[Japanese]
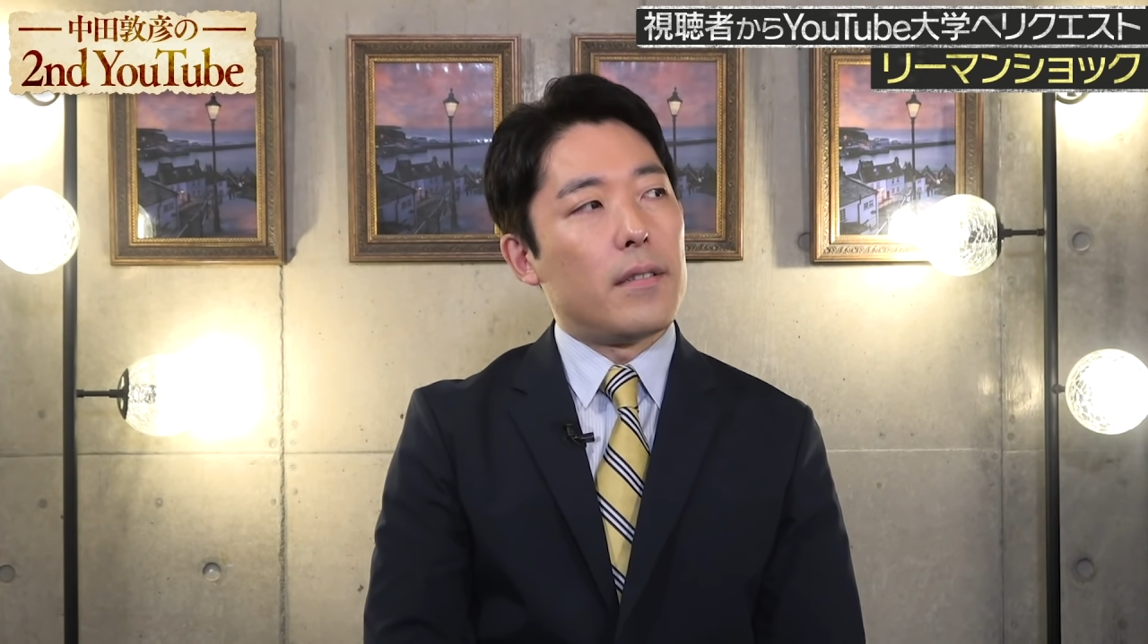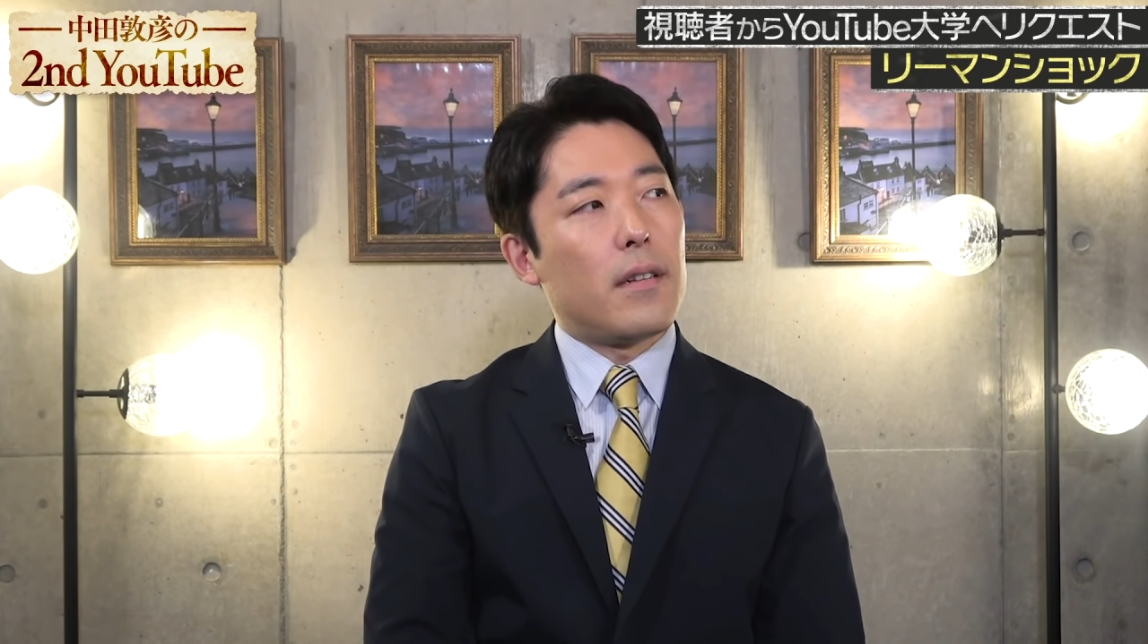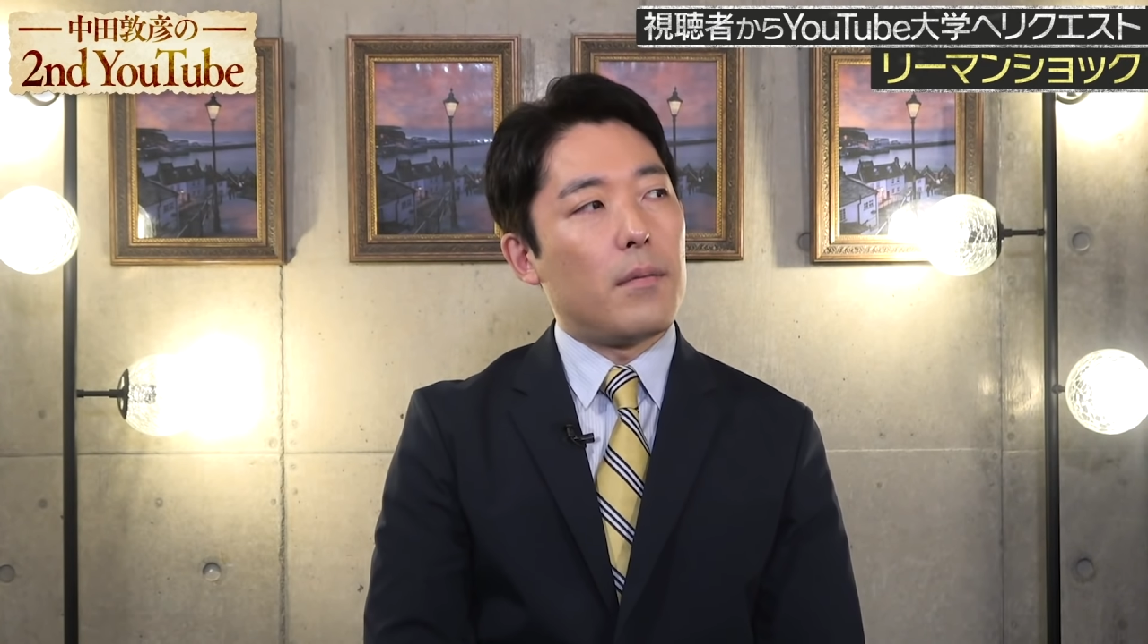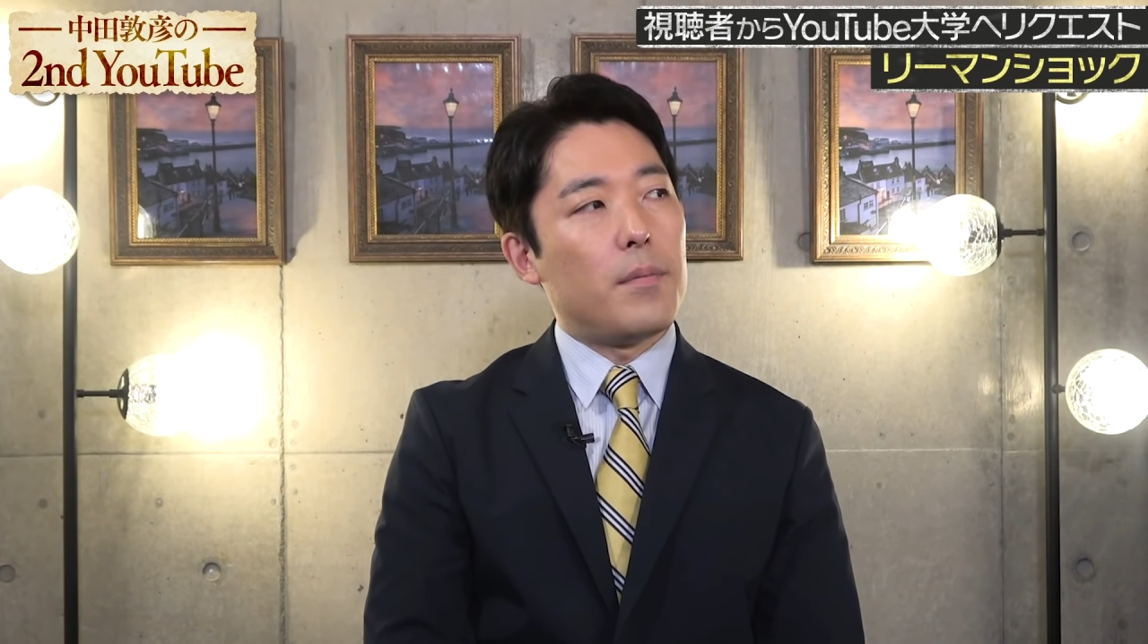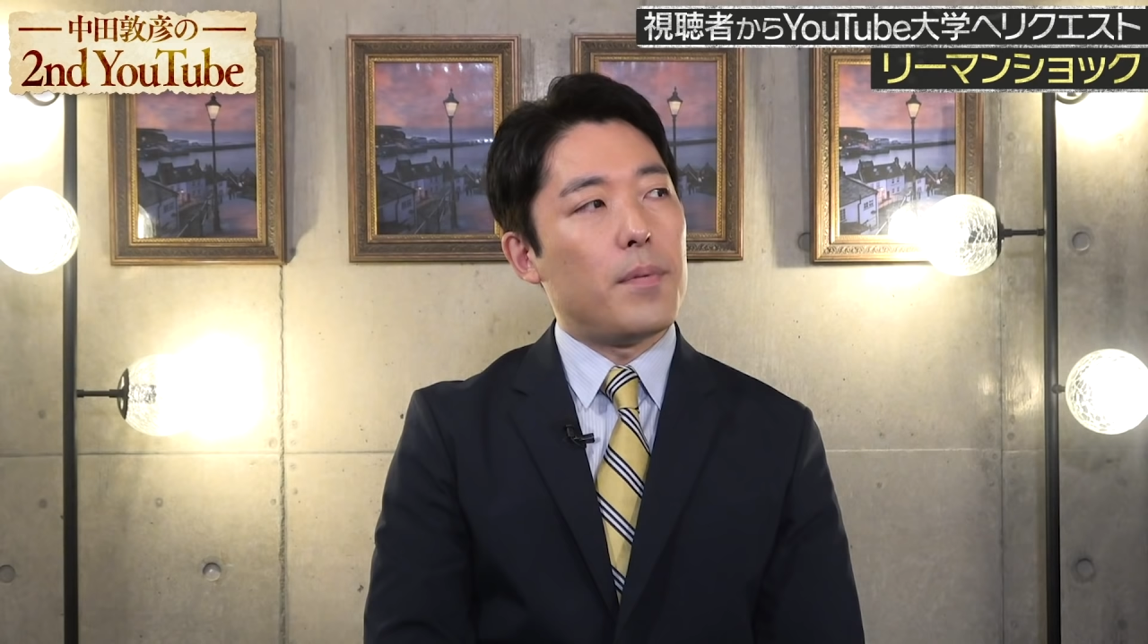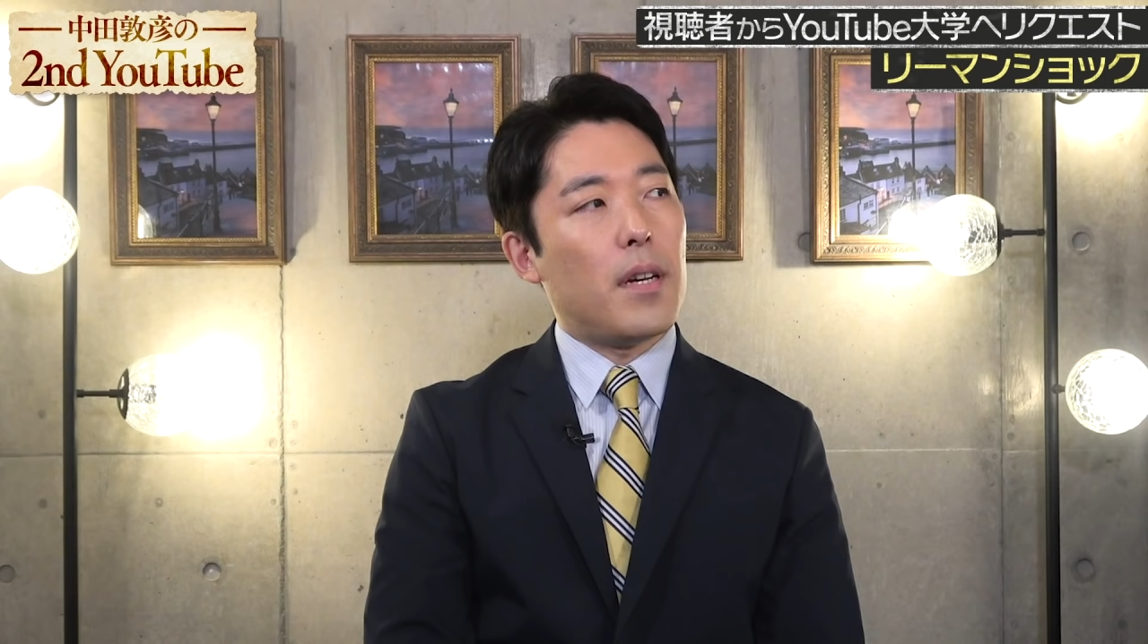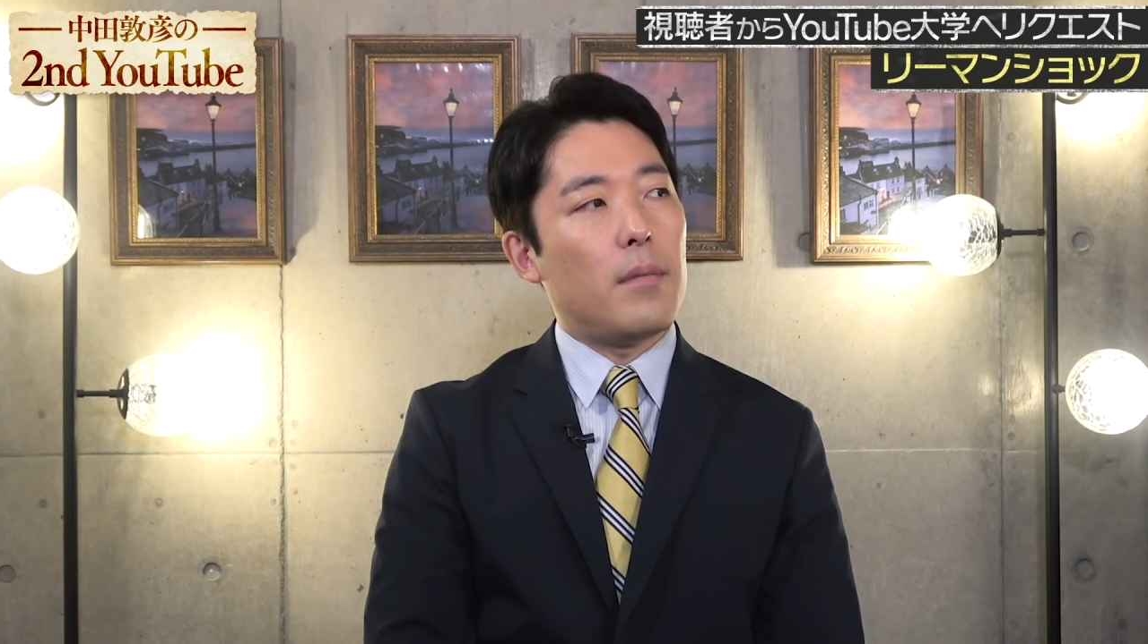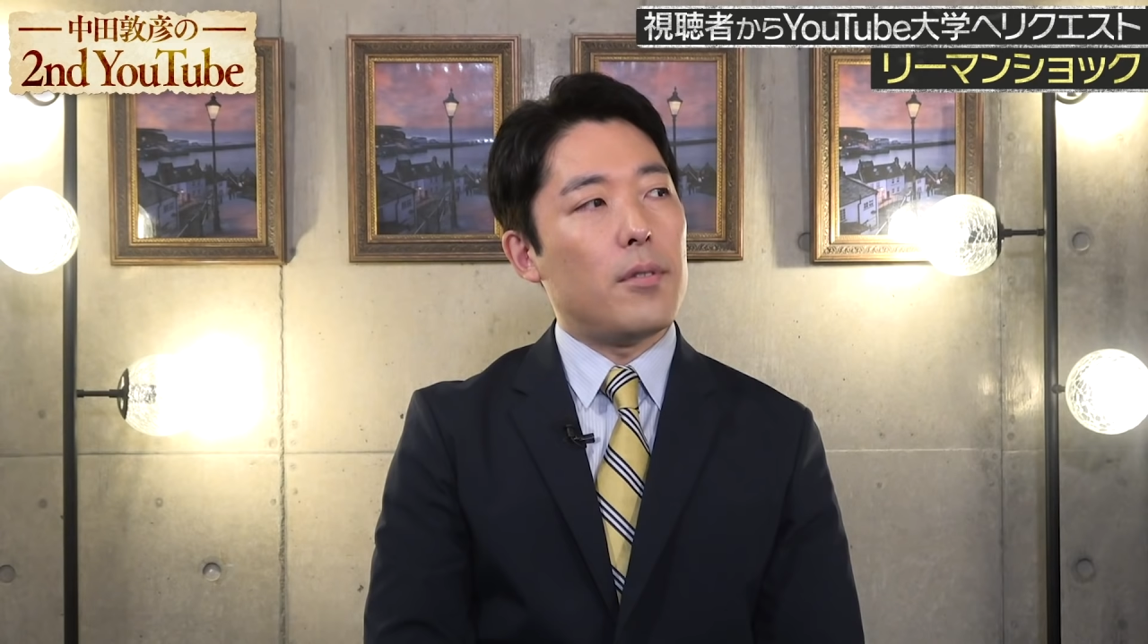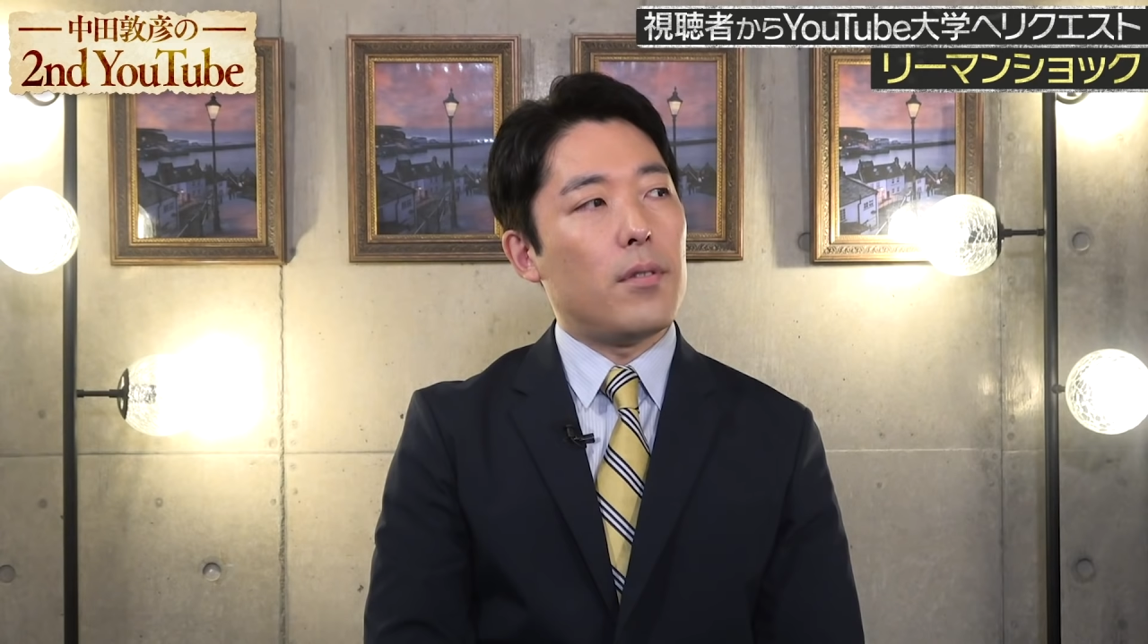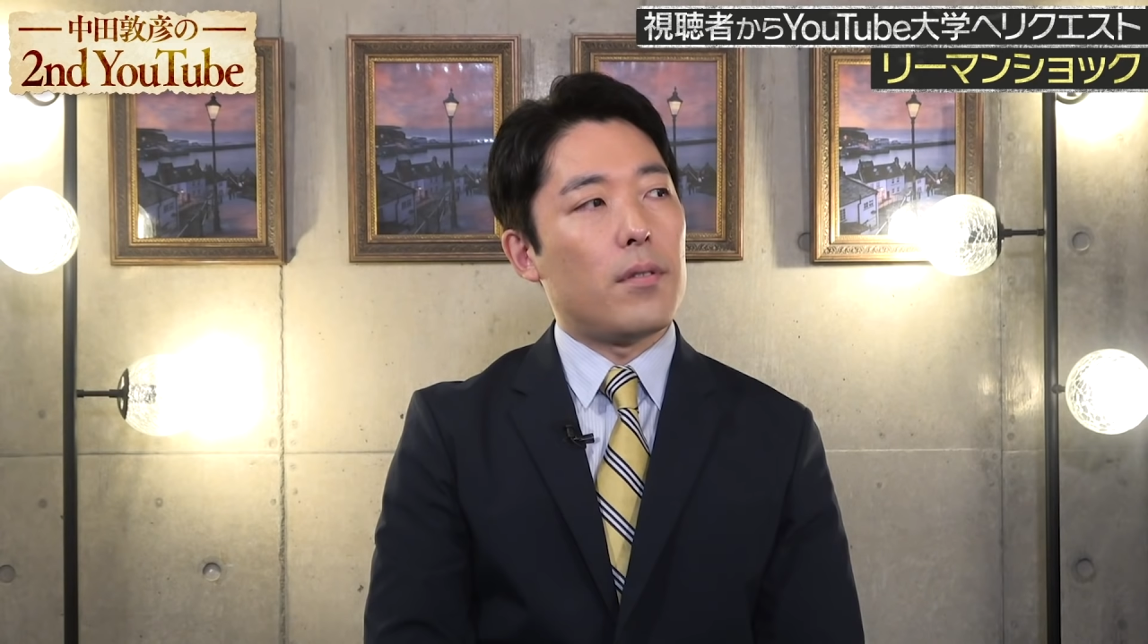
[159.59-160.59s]

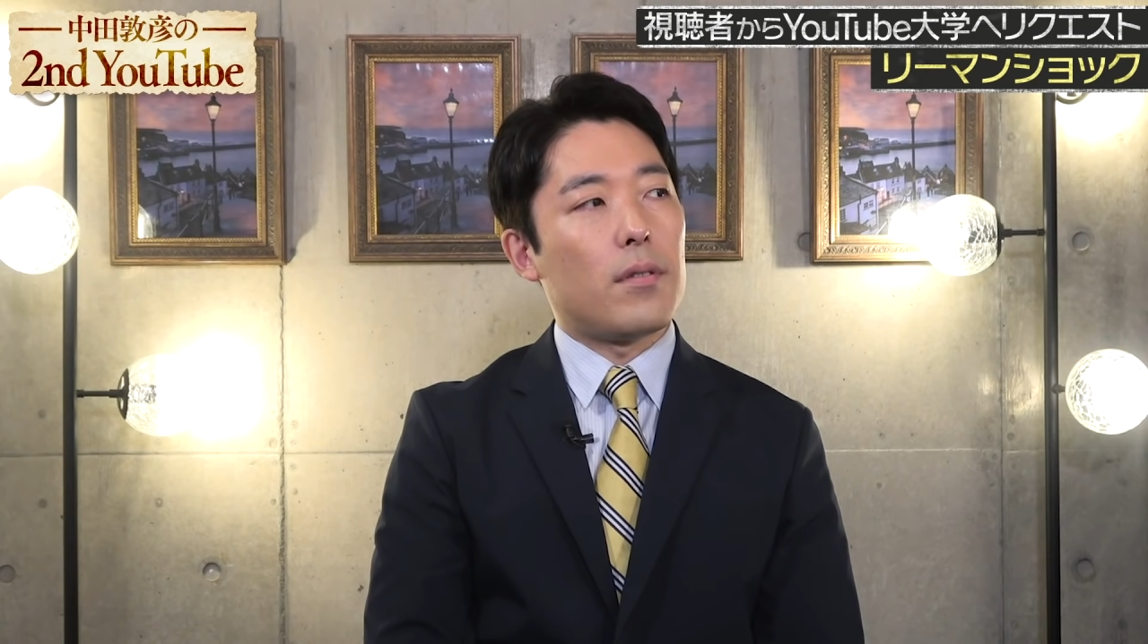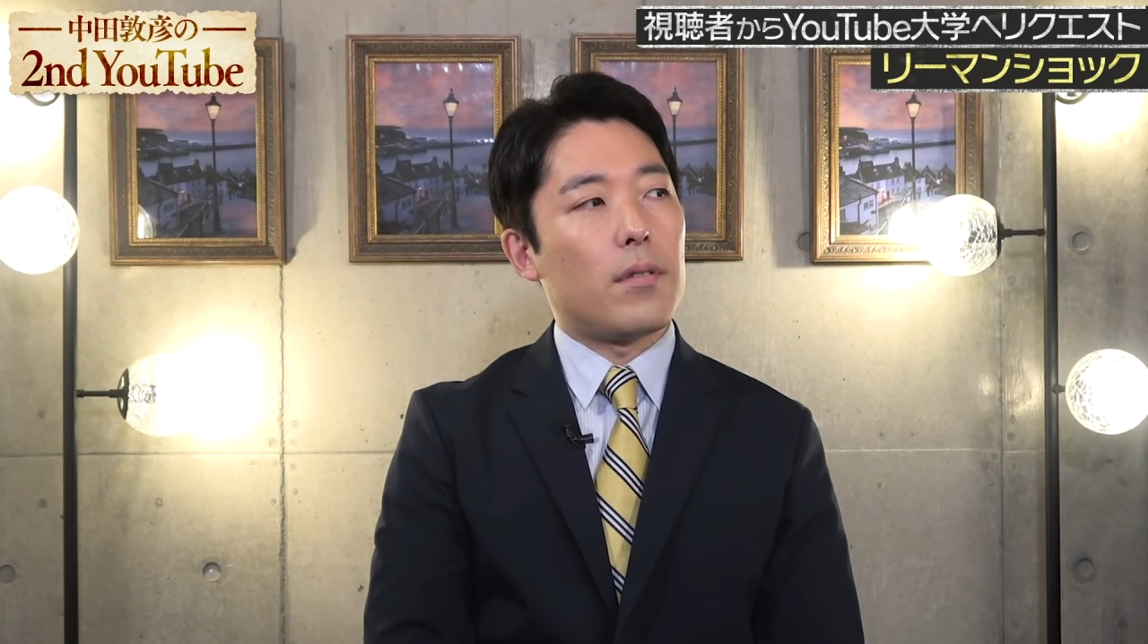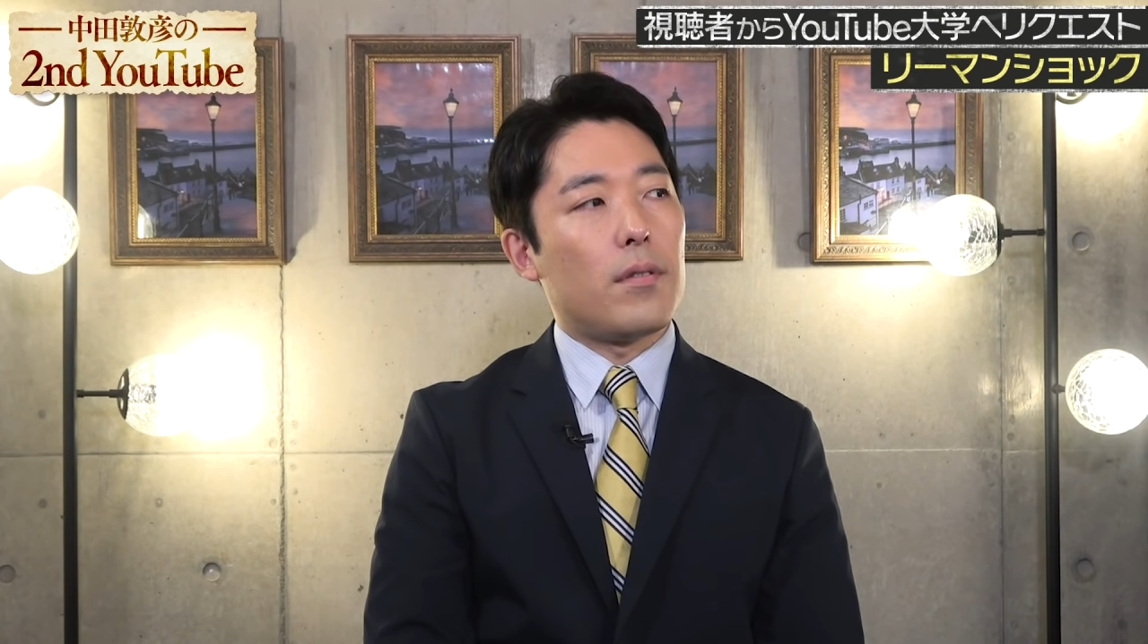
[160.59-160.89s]
サブプライムローンっ